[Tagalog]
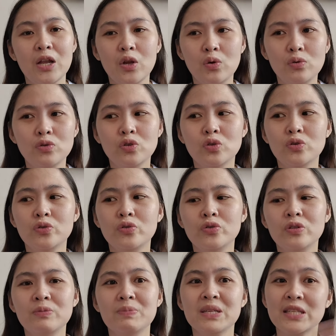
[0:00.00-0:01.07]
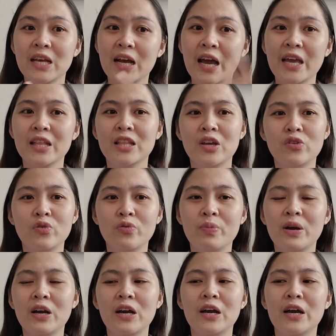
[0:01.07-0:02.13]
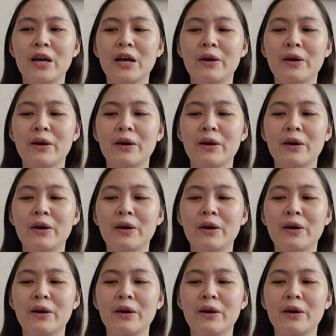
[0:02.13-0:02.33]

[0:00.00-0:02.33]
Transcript: lotion, basta kahit ano mga